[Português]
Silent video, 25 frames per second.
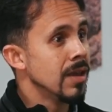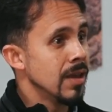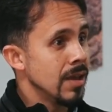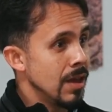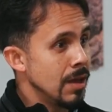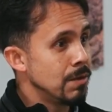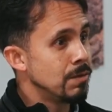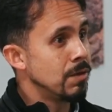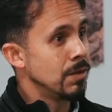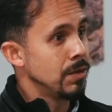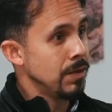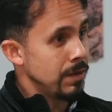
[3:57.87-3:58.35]

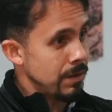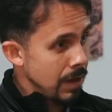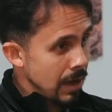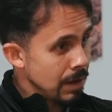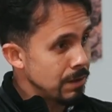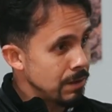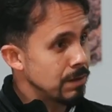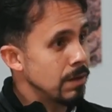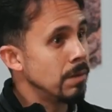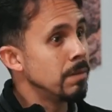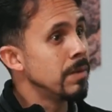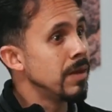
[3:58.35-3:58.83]
eu vou,
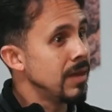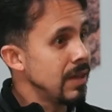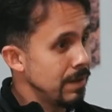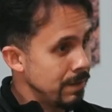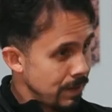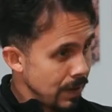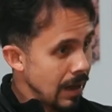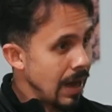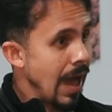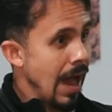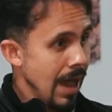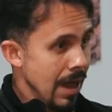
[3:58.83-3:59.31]
eles vão me
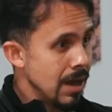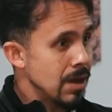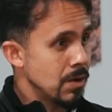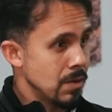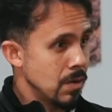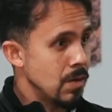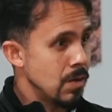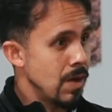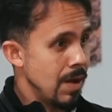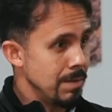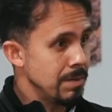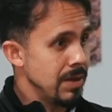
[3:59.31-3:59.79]
nivelar
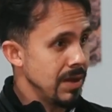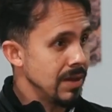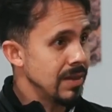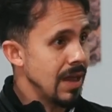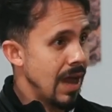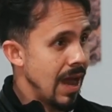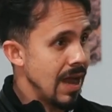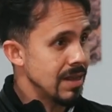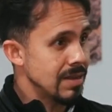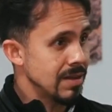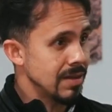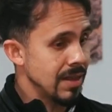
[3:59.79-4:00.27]
com a minha
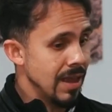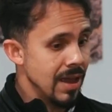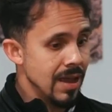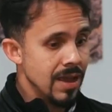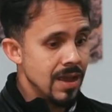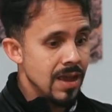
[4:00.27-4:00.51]
idade, né?